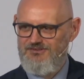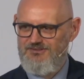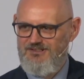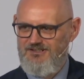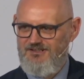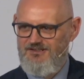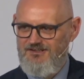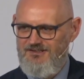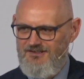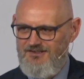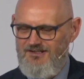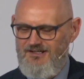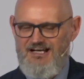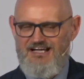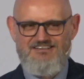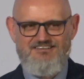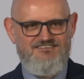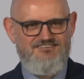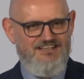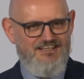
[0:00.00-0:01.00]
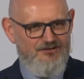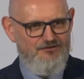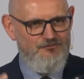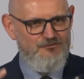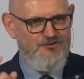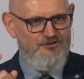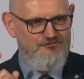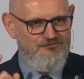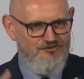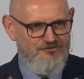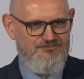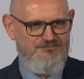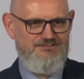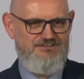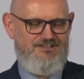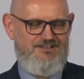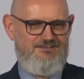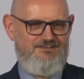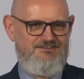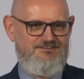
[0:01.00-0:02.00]
że a to ja
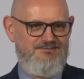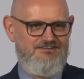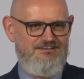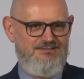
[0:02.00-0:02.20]
udowodnię,